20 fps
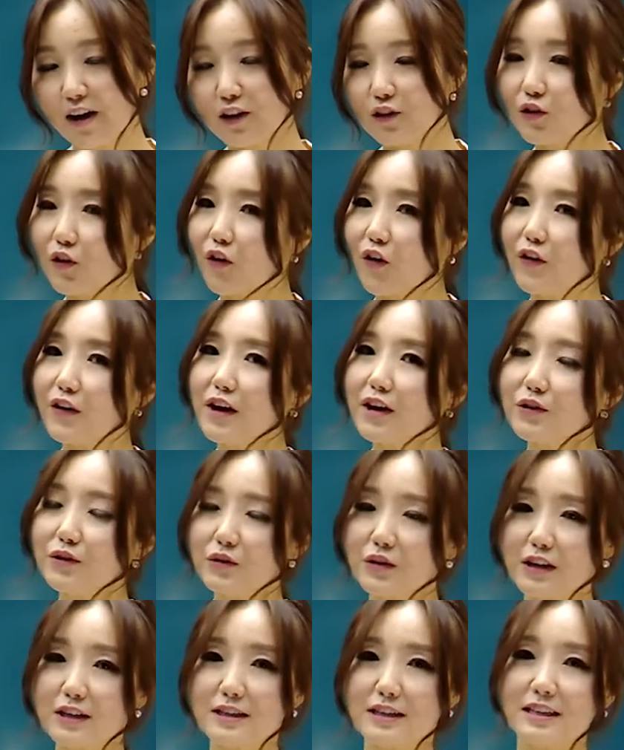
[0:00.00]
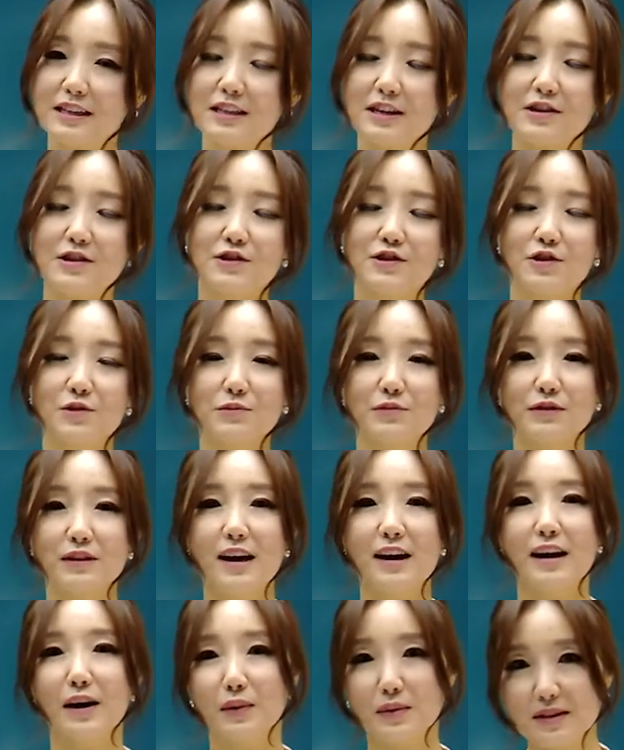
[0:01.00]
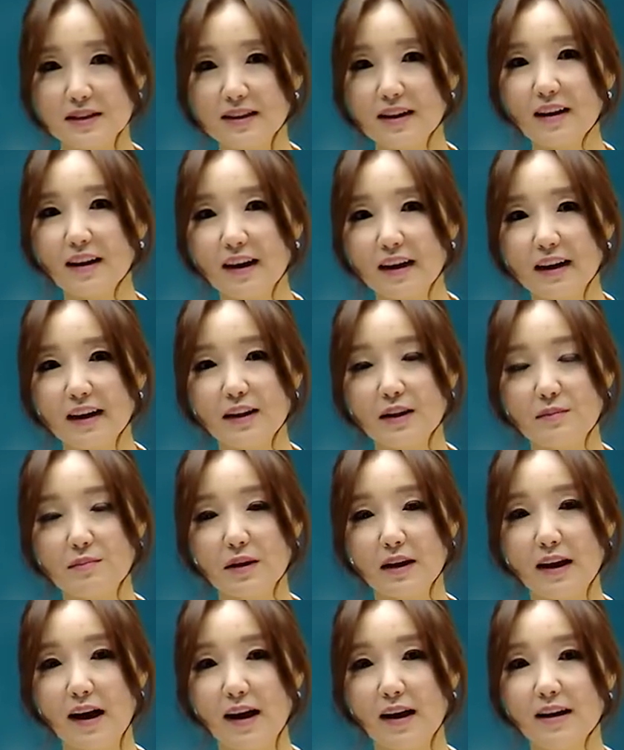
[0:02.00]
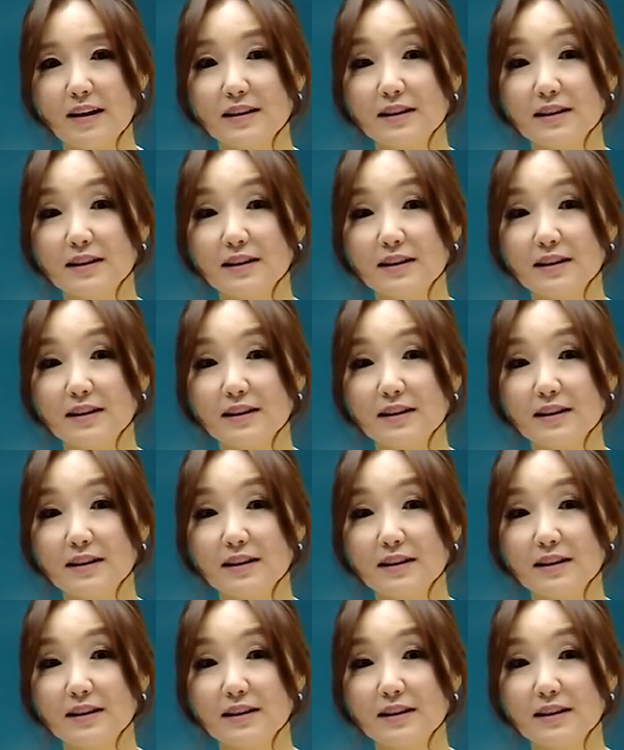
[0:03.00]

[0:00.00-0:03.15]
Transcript: 또 억양도 굉장히 굉장히 자연스럽구나라고 생각하게 됩니다.